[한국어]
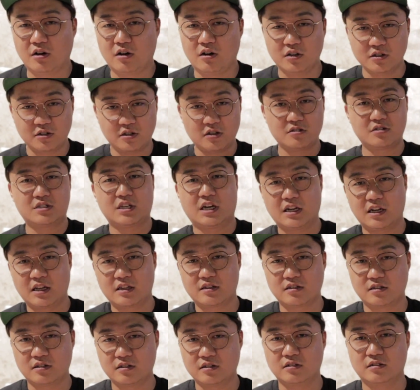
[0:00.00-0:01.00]
어떤
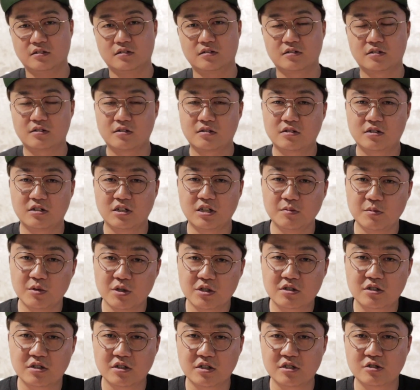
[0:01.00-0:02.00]
잔에든
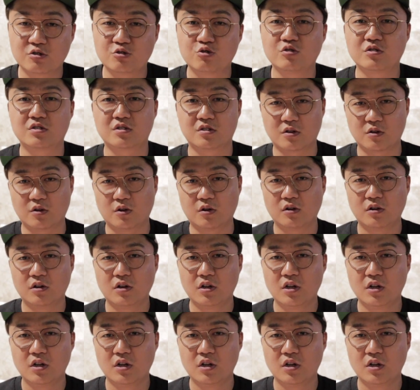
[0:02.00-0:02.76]
그림을 그릴 수 있어요